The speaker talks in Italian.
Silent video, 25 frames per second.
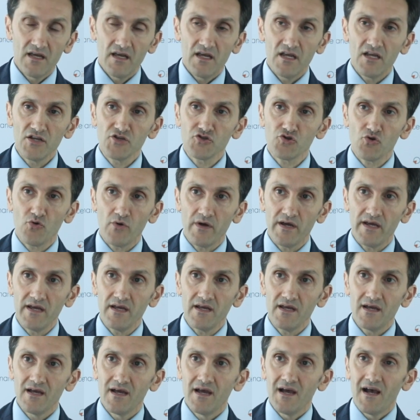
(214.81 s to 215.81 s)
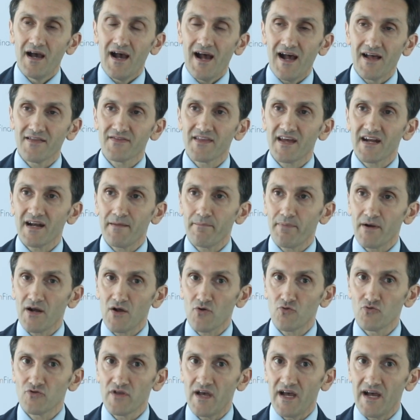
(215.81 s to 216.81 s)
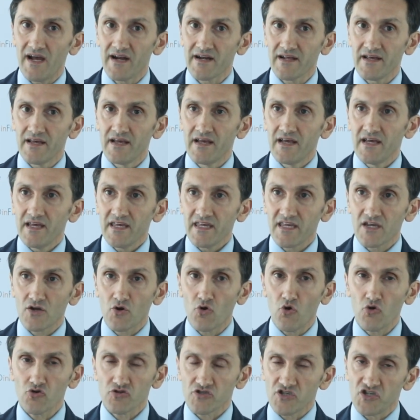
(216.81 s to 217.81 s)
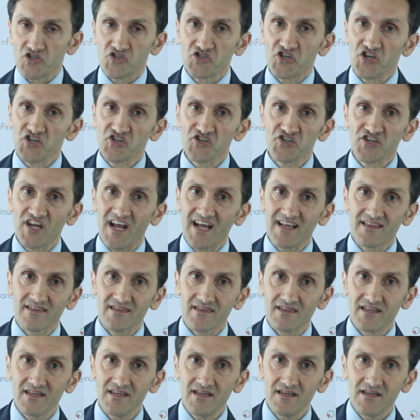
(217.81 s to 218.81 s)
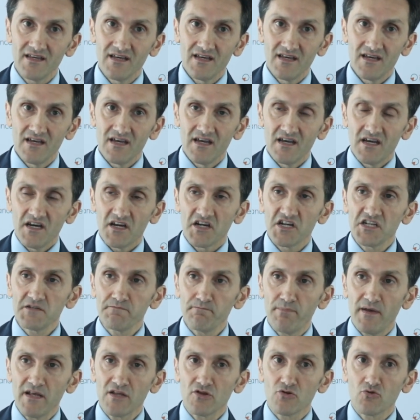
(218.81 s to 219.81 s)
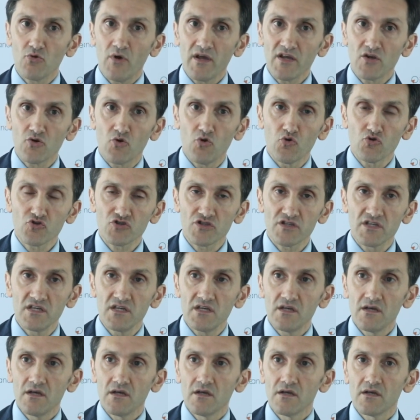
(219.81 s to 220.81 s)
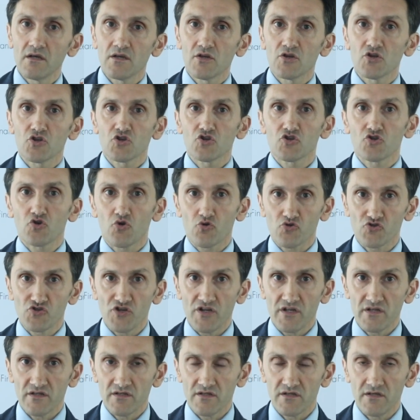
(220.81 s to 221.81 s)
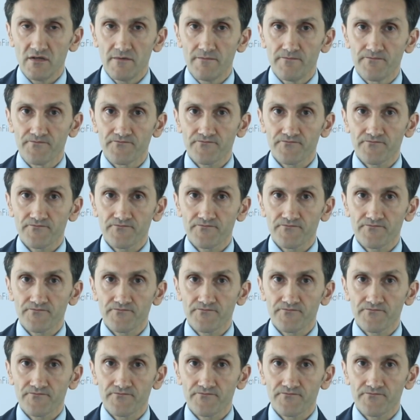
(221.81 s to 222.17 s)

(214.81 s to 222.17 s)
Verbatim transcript: e cioè andare a paragonare i costi cessanti rispetto ai costi sorgenti.